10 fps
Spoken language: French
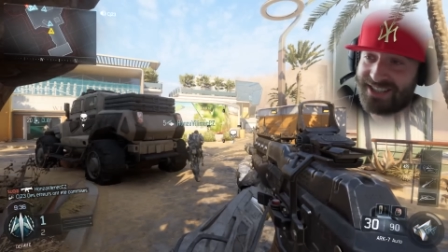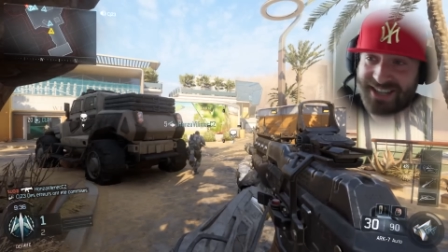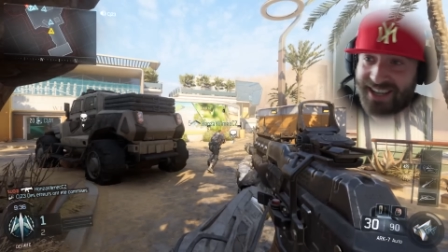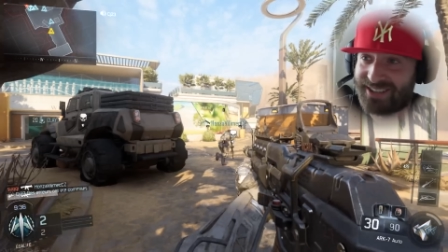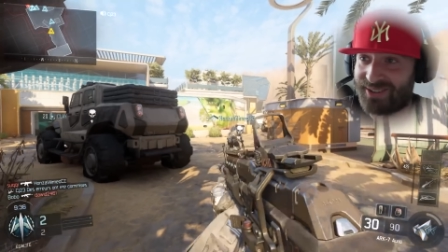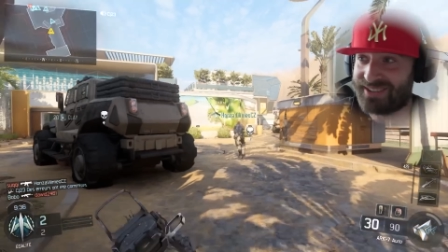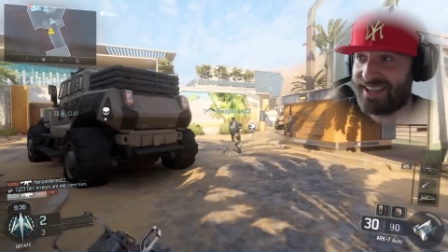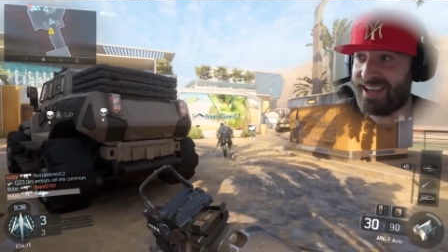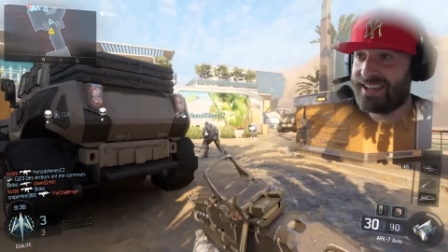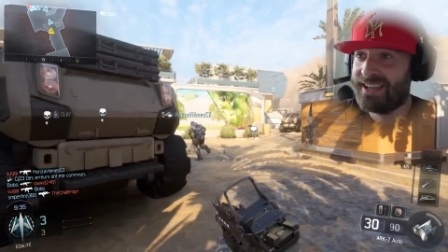J'ai tenté
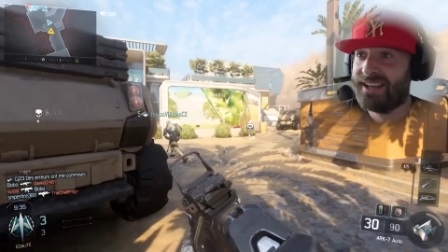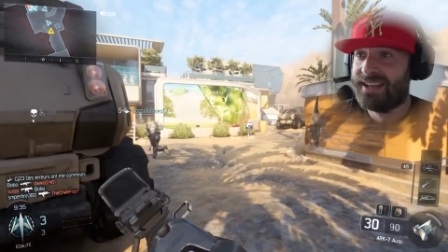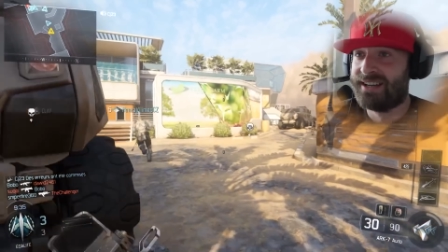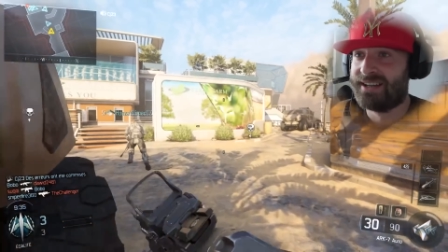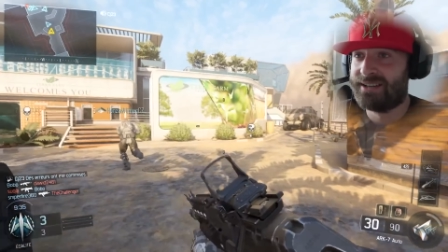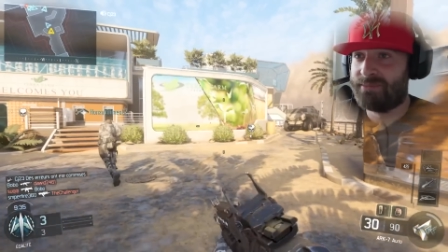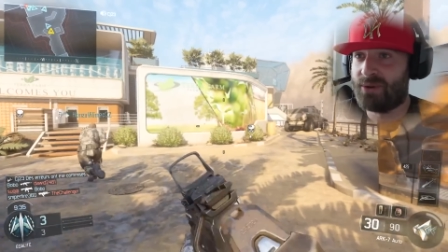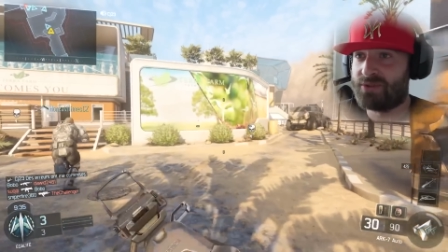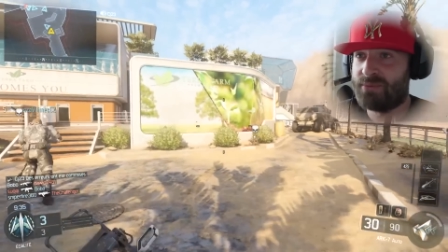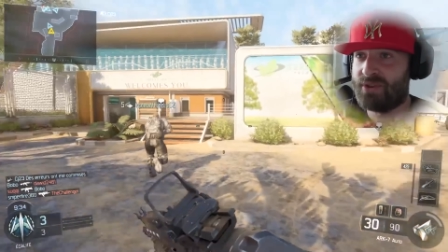euh,
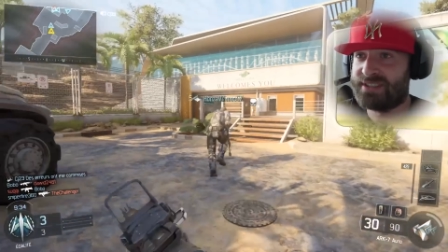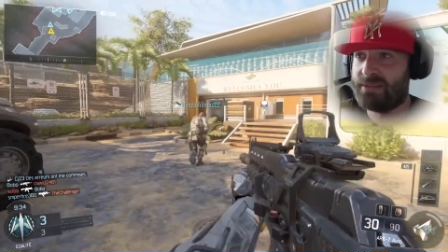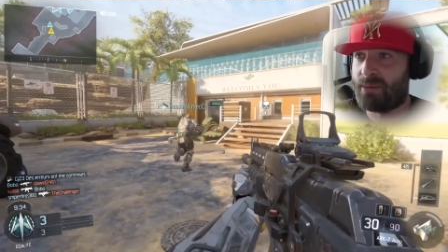Malheureusement, non, c'était